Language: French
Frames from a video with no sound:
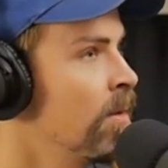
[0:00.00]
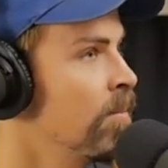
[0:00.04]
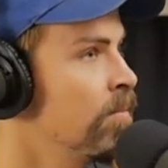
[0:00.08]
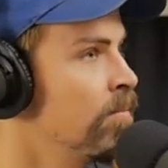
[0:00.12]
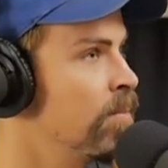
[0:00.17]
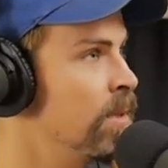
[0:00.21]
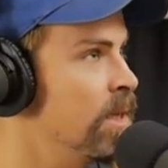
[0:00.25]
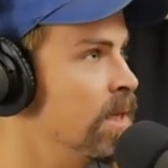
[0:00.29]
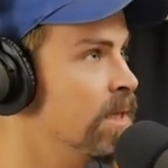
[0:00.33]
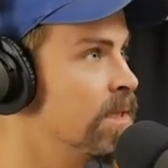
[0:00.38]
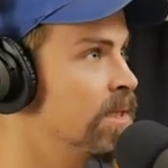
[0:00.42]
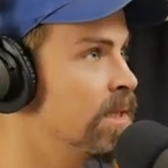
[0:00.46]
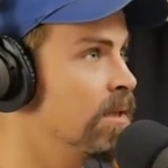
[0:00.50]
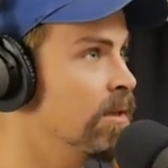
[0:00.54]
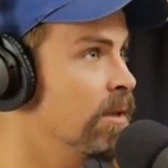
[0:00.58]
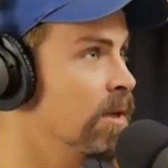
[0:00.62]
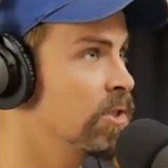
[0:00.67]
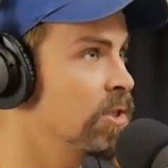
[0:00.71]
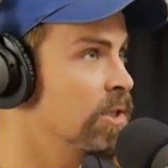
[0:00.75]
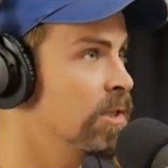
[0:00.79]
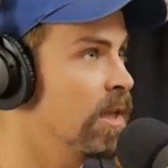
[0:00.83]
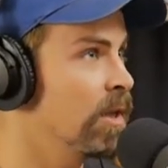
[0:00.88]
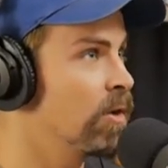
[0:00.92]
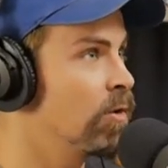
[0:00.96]
Puis c'est là que
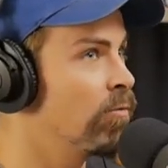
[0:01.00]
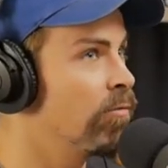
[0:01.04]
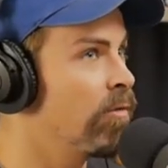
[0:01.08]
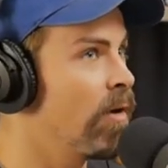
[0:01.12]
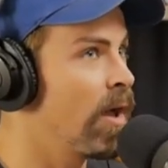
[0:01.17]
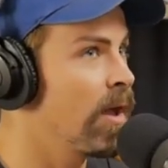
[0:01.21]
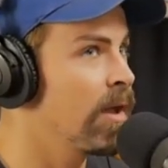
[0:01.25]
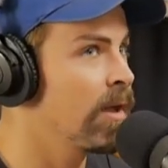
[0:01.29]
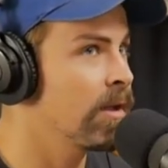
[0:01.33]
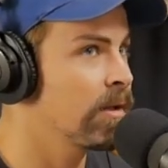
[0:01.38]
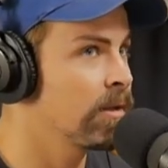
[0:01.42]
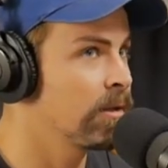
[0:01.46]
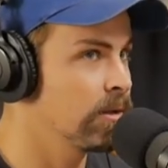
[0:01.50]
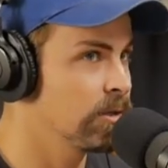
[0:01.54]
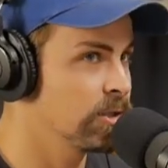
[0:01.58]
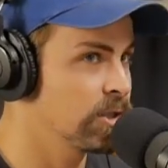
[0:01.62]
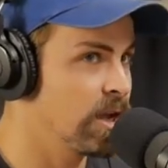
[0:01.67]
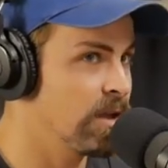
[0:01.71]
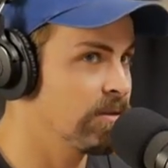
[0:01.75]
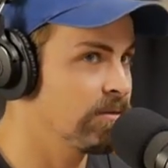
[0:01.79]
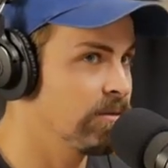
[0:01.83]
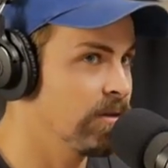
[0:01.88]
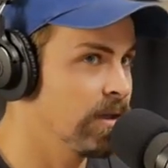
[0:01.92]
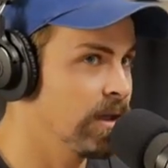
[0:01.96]
j'ai découvert que
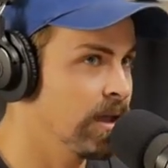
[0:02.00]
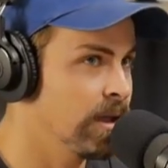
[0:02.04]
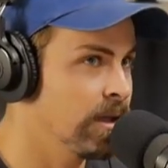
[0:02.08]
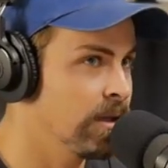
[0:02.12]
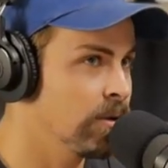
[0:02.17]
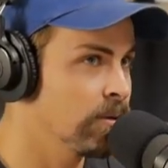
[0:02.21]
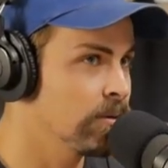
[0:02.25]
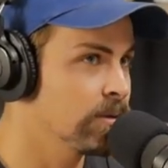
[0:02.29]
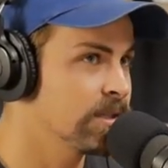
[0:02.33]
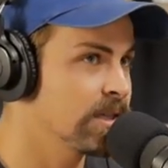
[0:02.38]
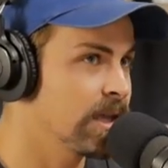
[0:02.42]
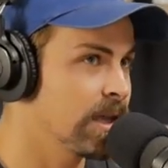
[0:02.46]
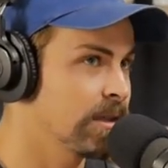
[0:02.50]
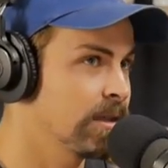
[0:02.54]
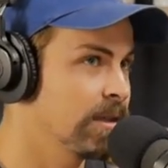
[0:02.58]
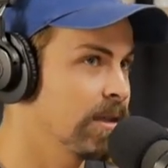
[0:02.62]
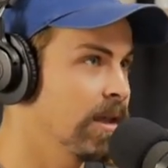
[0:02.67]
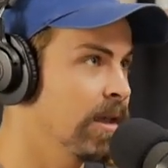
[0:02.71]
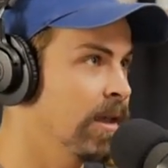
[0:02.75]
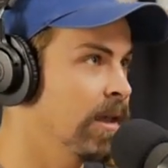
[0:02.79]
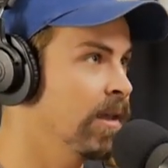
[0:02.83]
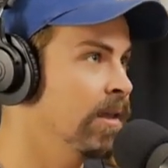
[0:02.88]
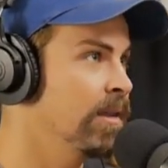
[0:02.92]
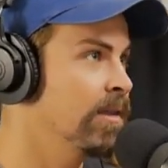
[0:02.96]
j'avais un
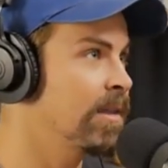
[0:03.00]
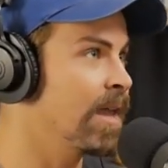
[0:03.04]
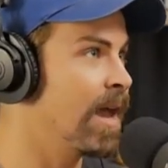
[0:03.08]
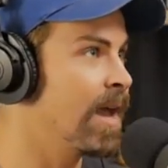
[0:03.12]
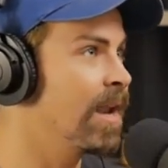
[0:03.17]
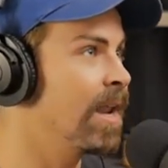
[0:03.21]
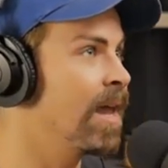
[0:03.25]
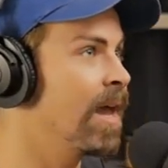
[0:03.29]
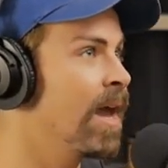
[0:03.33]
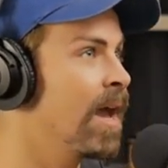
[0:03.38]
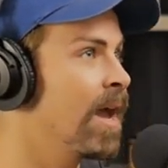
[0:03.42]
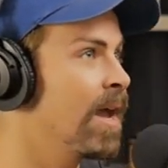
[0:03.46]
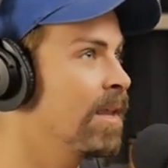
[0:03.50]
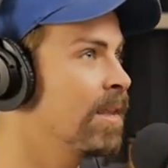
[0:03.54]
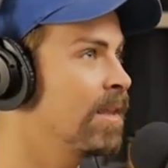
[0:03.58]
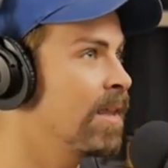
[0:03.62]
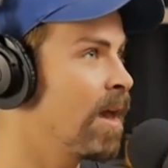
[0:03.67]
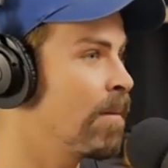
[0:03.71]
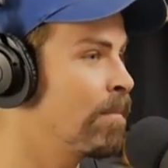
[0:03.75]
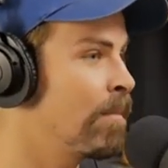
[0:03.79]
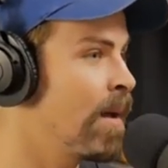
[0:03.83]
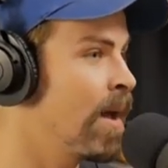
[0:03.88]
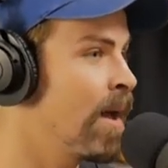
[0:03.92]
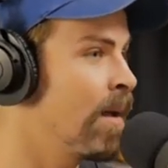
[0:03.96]
certain talent à être
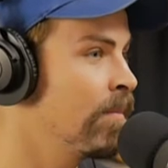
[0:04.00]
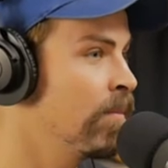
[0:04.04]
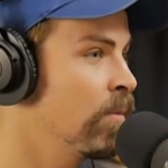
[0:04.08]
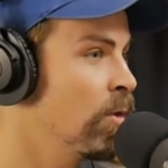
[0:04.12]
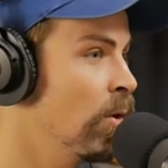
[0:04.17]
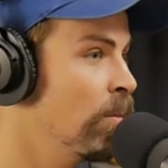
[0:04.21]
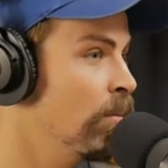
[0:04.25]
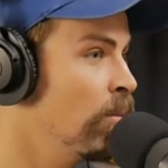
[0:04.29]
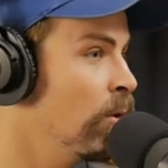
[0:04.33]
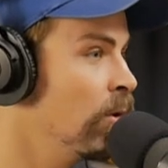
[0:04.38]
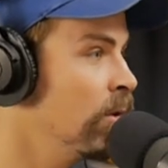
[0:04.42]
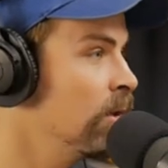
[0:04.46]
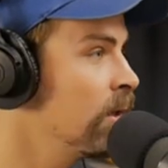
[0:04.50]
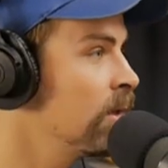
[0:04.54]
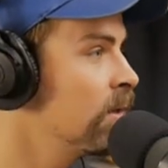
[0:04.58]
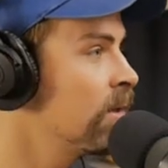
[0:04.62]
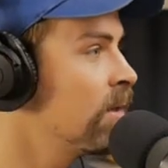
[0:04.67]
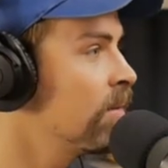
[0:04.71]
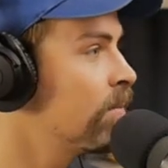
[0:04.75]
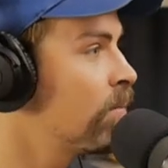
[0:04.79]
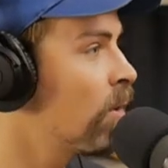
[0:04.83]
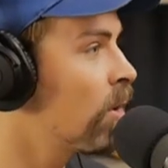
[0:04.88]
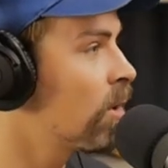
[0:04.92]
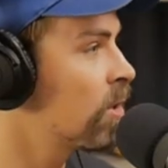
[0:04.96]
capable de mener
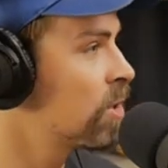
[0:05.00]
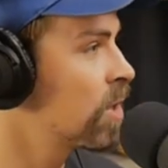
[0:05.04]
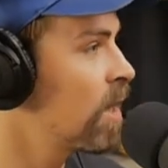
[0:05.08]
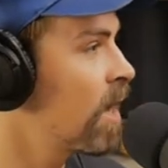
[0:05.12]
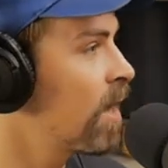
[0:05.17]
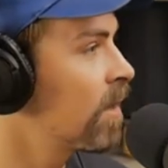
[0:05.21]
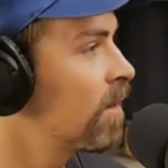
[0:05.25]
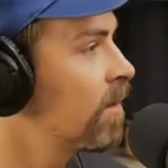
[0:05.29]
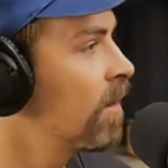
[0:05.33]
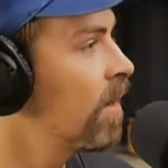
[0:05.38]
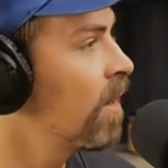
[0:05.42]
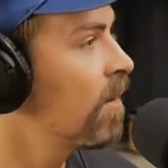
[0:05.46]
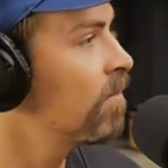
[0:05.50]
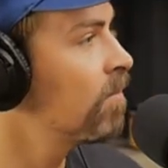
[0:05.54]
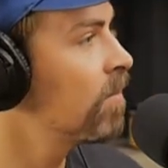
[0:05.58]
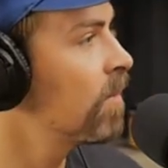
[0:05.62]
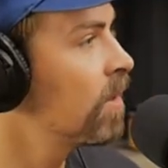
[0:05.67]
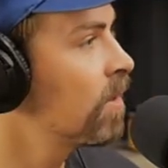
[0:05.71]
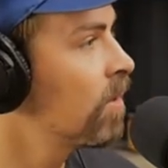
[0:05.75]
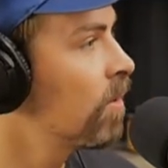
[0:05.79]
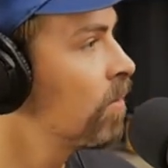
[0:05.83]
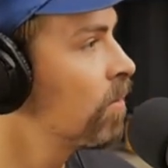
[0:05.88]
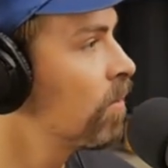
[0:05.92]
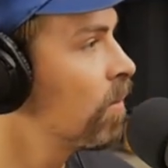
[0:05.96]
des projets à terme,
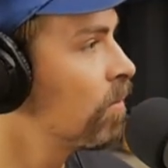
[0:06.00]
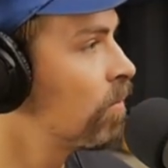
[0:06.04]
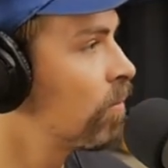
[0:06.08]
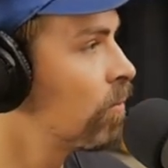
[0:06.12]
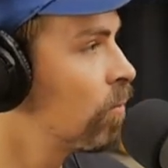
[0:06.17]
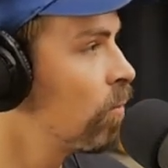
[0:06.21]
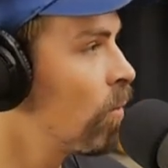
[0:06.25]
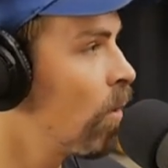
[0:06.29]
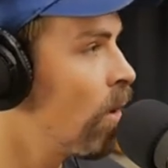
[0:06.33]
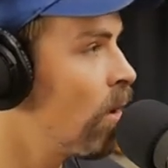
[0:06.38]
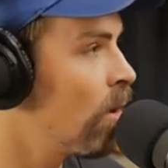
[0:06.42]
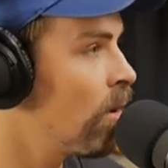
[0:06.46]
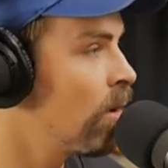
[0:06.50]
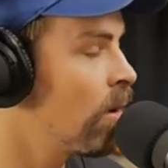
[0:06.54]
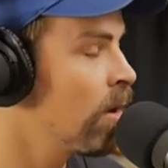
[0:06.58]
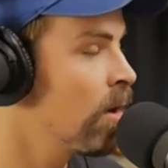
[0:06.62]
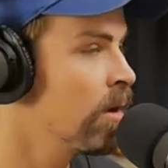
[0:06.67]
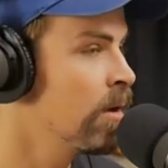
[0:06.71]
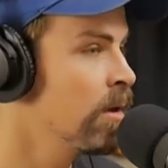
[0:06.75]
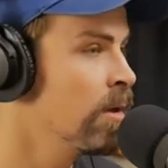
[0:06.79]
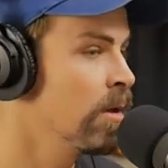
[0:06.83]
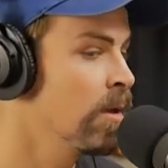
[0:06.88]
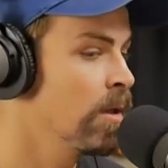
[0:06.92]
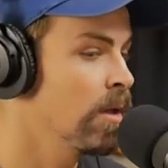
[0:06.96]
mettons, de vouloir
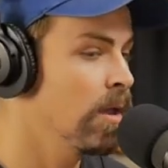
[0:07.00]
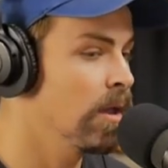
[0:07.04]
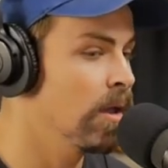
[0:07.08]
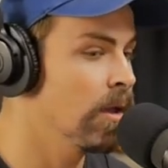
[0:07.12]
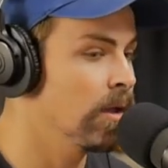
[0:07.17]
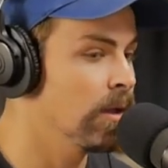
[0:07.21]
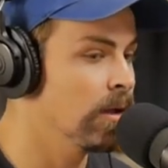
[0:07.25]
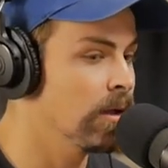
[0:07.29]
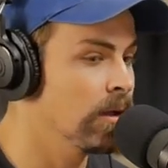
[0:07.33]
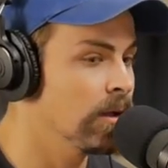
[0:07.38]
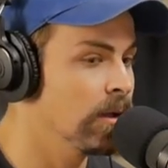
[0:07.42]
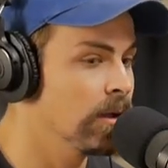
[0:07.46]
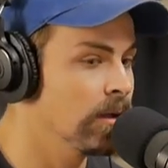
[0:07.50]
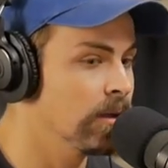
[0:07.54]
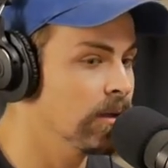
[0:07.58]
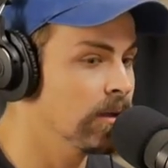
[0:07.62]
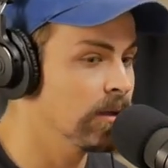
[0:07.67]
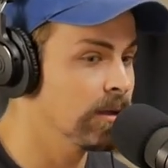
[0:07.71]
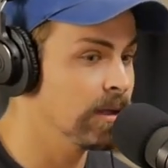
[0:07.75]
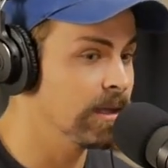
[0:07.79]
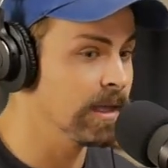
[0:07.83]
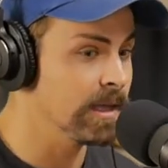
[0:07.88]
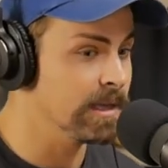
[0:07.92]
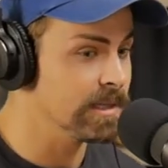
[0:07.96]
euh,
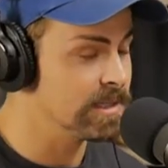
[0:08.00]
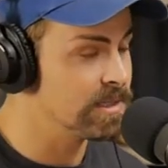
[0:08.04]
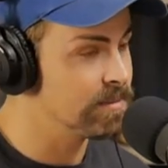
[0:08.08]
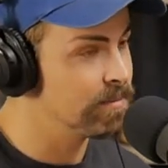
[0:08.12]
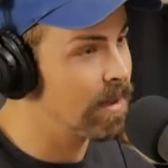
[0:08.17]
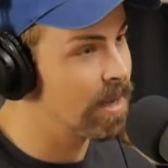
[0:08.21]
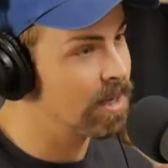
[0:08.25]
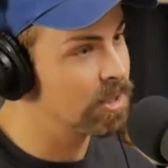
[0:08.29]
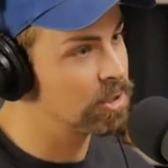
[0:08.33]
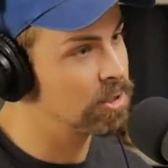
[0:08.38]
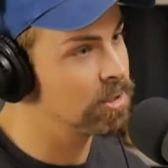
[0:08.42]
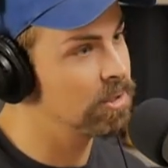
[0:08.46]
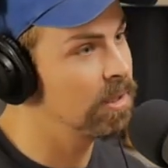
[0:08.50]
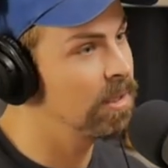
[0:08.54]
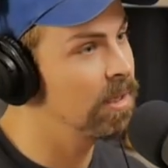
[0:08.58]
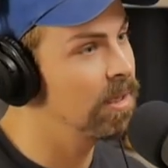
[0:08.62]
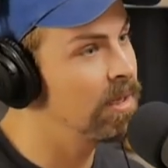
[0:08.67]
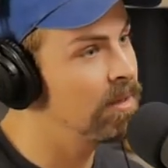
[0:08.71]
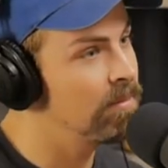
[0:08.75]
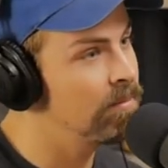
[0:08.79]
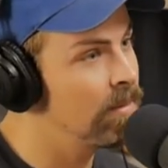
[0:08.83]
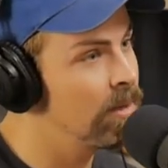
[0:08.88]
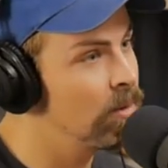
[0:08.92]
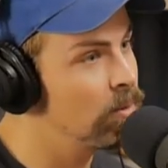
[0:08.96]
des
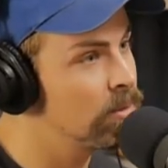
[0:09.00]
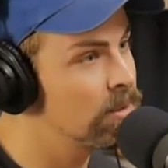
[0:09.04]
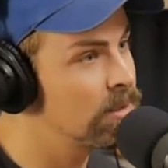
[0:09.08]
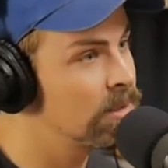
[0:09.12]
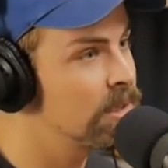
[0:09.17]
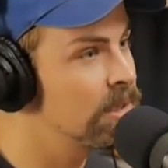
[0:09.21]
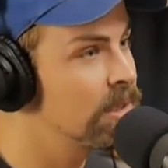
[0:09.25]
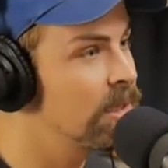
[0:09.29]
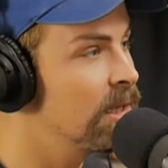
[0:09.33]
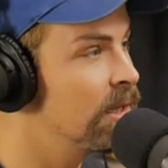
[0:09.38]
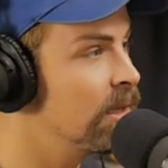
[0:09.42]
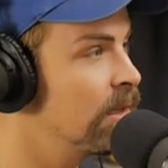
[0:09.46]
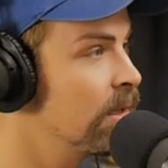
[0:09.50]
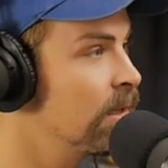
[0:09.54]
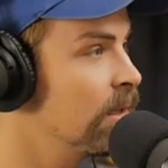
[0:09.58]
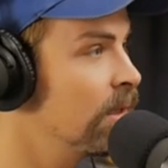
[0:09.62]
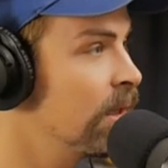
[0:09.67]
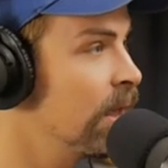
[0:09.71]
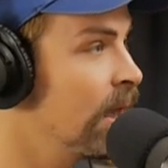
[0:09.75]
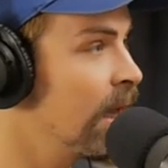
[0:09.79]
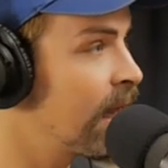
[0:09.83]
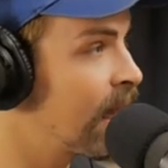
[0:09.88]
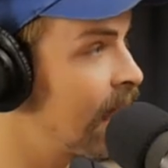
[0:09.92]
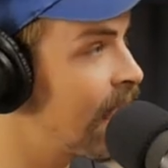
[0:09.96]
imaginer, mais aussi des,
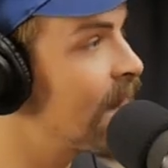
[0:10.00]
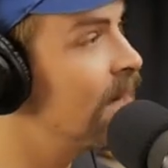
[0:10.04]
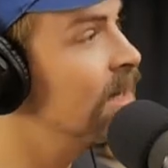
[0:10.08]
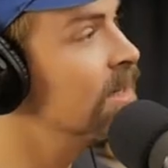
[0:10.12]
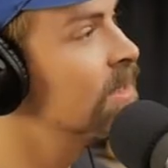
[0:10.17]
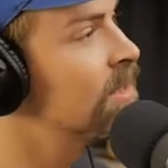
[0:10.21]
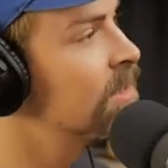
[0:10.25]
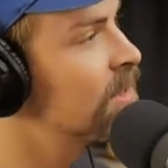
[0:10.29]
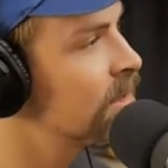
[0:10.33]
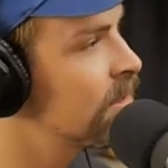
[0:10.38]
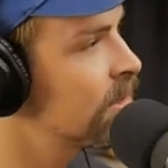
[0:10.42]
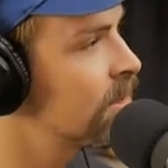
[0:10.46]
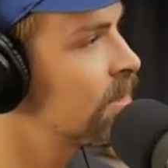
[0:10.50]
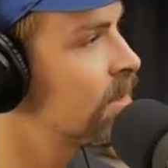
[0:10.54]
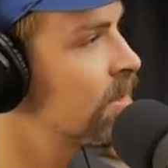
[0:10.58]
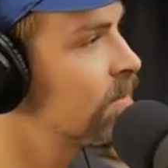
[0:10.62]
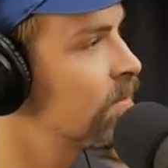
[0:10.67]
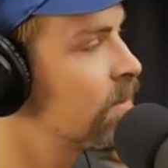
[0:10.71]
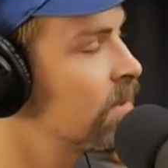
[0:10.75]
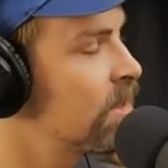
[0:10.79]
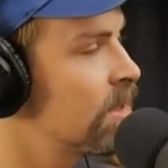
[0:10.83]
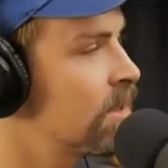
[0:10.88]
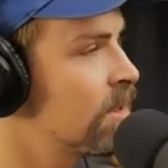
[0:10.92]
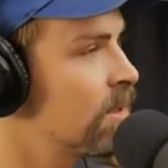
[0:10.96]
réaliser. Tu
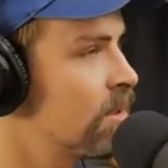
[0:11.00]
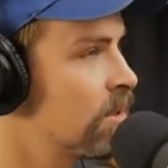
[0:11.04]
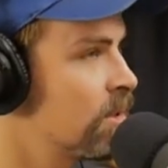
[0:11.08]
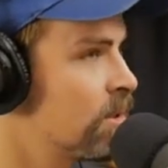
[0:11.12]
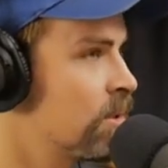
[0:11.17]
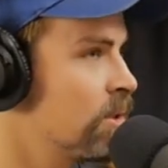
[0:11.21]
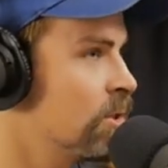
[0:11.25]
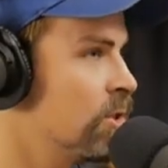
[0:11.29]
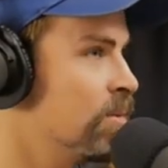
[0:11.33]
sais.